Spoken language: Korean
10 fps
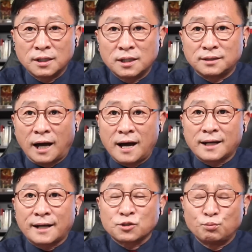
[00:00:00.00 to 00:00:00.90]

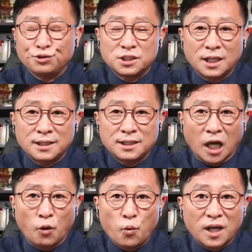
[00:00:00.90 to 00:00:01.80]
나아가서 문재인이가
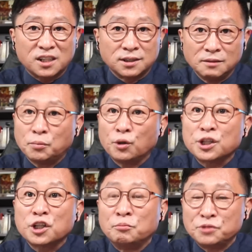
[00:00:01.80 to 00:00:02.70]
왜 근본이
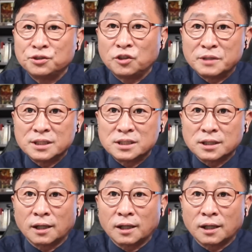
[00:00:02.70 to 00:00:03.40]
없는 놈인지,